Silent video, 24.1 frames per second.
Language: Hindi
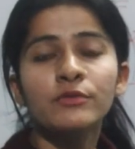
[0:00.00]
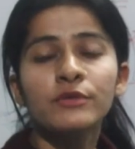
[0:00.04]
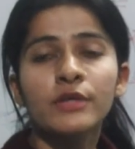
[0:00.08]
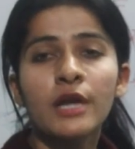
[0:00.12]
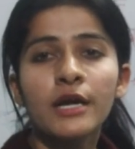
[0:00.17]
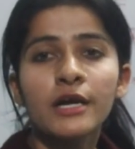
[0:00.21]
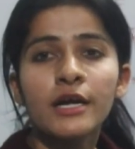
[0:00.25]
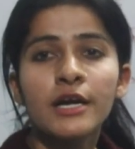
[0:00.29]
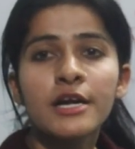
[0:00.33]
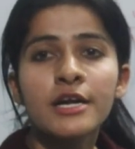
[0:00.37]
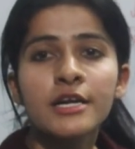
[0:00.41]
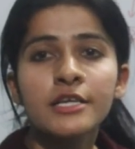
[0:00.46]

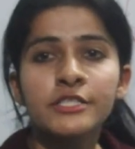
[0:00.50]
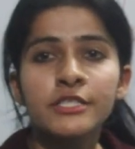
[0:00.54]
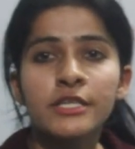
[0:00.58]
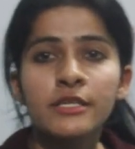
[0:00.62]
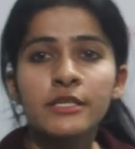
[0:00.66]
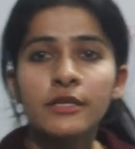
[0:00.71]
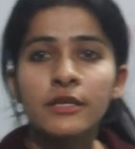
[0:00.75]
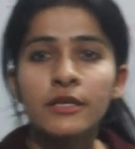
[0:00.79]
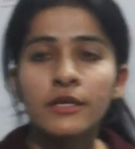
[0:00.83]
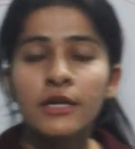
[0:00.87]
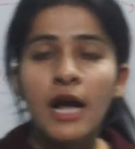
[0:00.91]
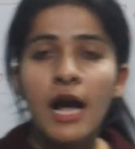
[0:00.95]
उत्तराखंड
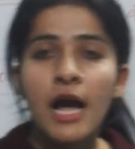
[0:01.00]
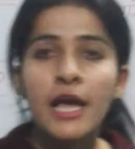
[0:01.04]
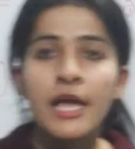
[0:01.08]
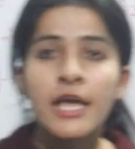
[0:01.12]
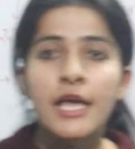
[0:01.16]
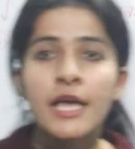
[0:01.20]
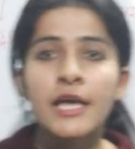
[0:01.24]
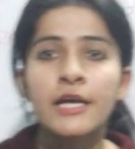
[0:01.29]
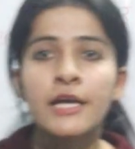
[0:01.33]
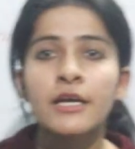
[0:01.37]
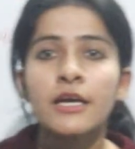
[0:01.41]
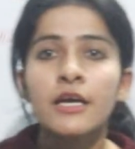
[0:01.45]
जिले का
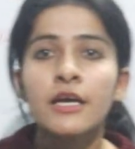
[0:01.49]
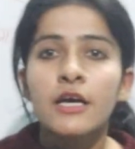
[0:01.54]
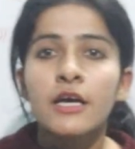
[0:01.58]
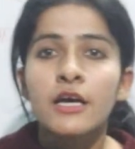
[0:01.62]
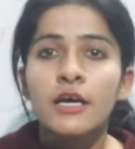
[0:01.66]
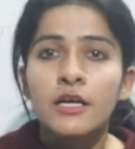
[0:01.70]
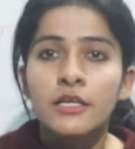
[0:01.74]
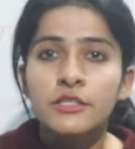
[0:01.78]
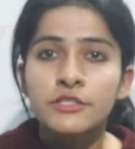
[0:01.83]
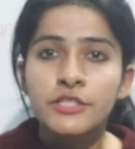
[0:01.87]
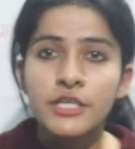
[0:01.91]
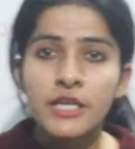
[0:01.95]

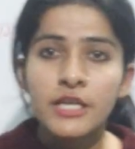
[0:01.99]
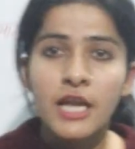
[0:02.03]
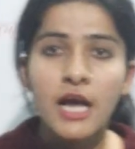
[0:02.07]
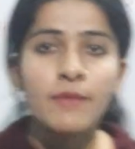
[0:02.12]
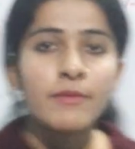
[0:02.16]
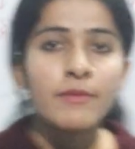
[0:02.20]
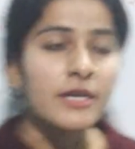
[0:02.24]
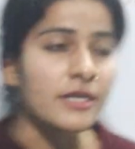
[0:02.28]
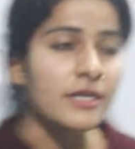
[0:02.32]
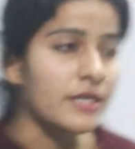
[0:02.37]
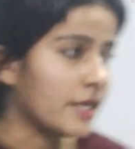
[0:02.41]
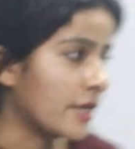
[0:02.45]
एक
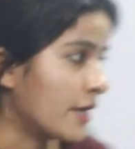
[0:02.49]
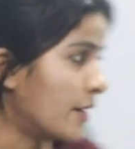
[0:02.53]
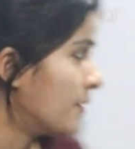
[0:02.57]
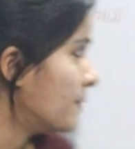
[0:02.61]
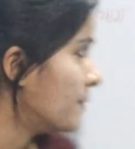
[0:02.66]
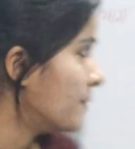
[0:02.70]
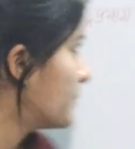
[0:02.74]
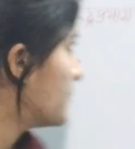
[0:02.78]
जिला बन गया